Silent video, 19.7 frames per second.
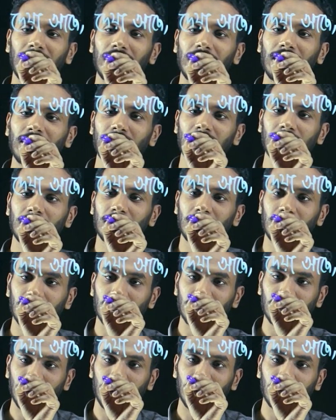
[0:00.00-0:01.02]
জানি
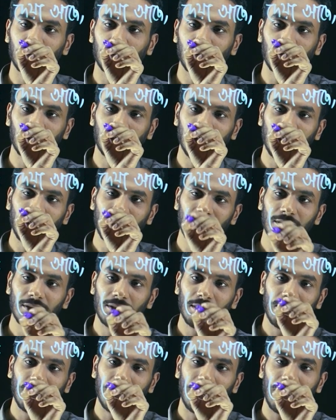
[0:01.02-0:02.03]
যে যদি
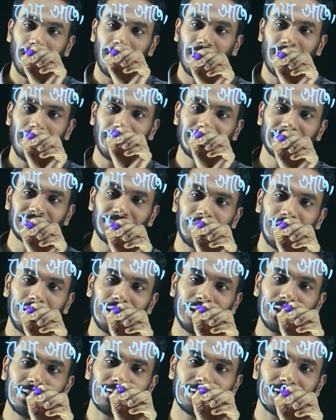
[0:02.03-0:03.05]
এক্স
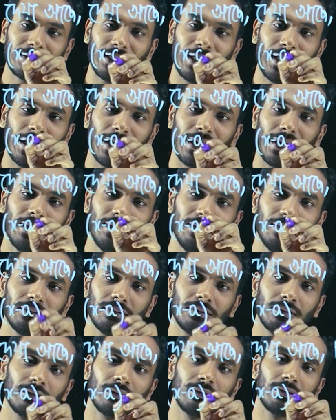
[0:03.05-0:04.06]
মাইনাস এ
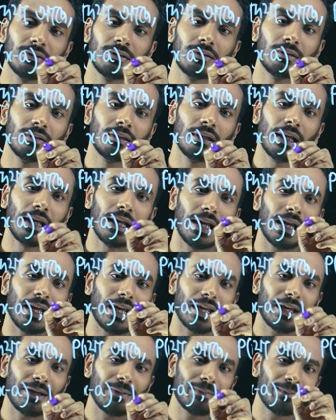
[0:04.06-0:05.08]

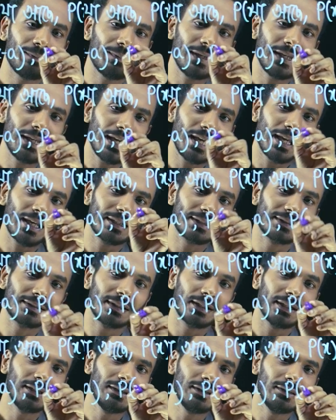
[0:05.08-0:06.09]
এই পি
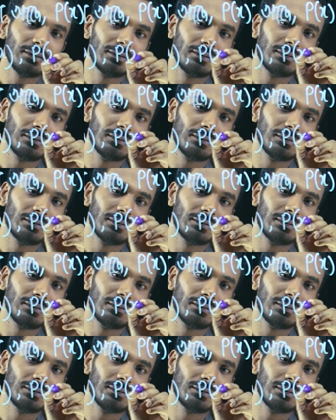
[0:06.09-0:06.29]
এক্সের